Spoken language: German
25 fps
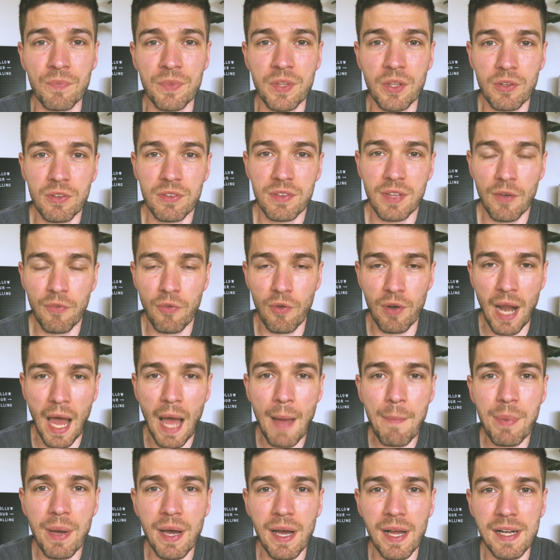die uns davon
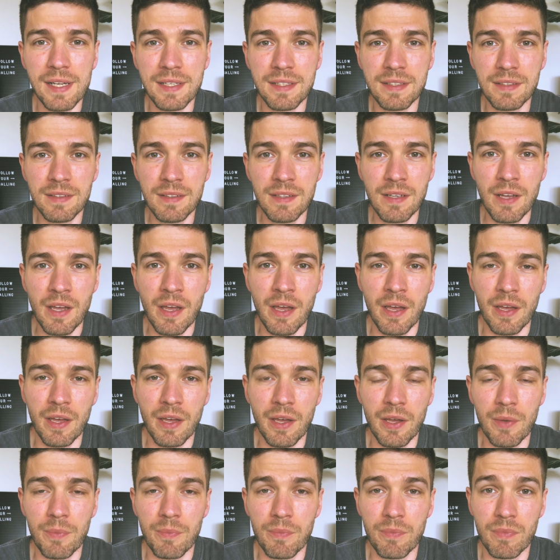abhalten,
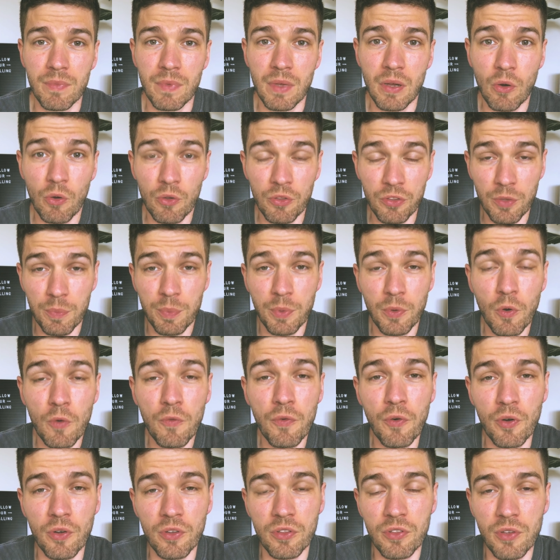ähm, unsere
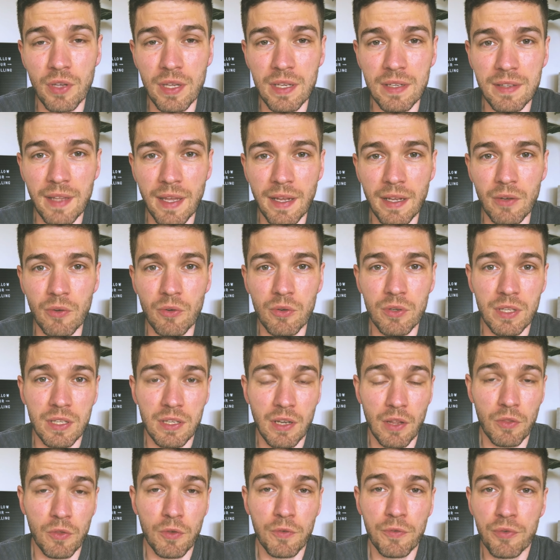Berufung zu entdecken und die
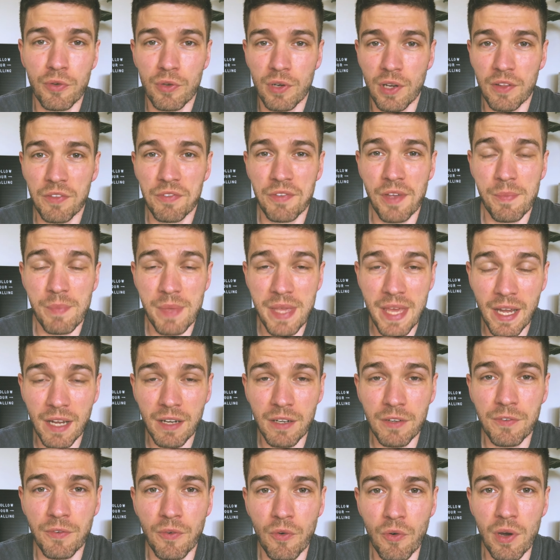dazu führen, dass wir eben
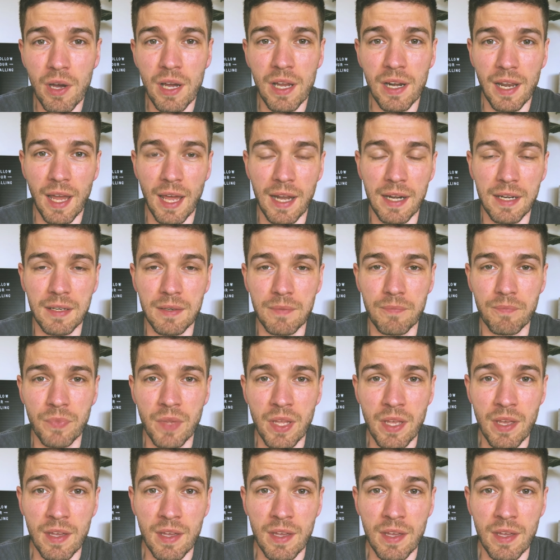irgendwo landen.